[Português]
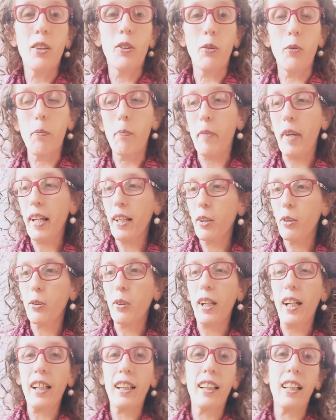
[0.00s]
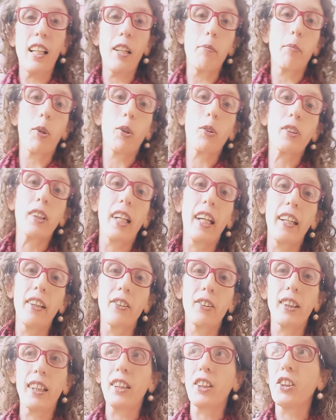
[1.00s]
O medo é aquele
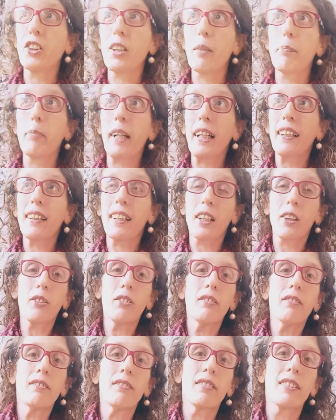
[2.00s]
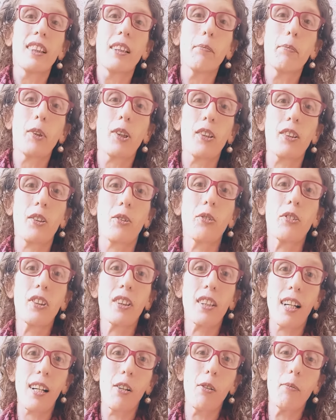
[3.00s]
bloqueio que a gente aprendeu, né, por causa
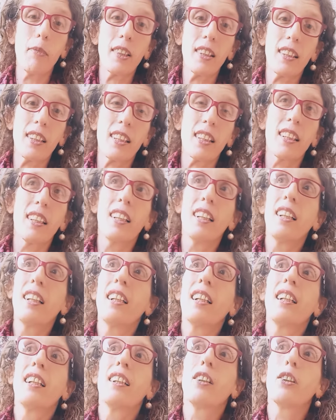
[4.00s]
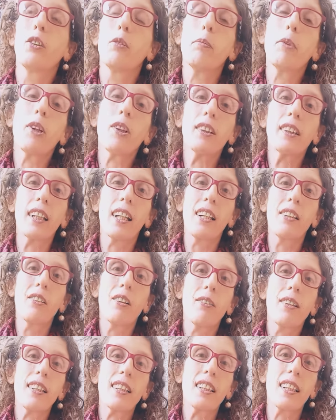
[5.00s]
dos traumas. O bloqueio
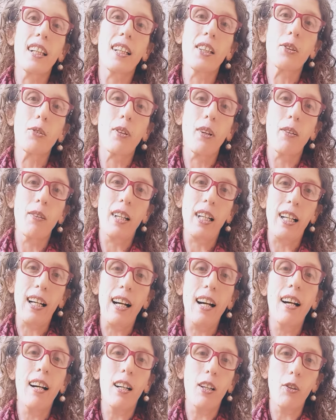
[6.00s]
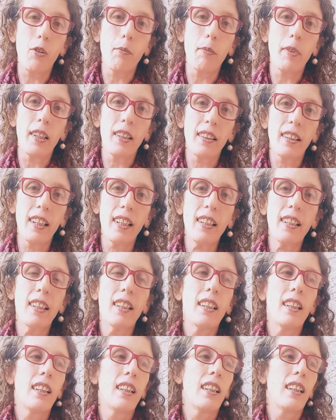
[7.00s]
é ao acesso à, à alma, né?
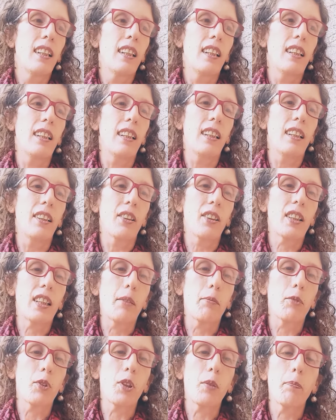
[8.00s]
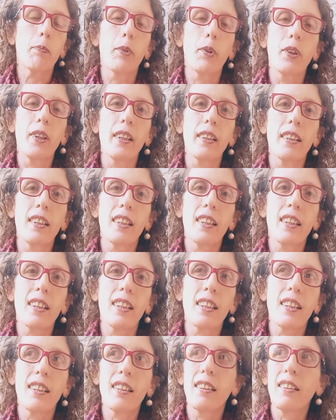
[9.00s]
É, nós temos
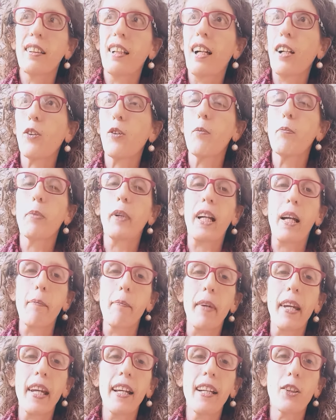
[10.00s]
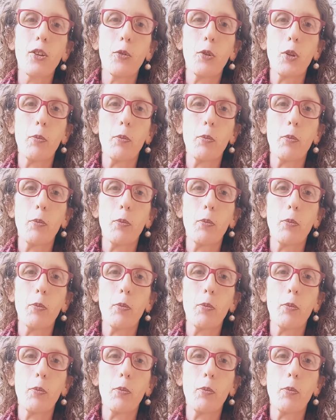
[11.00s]
depois acompanhamento,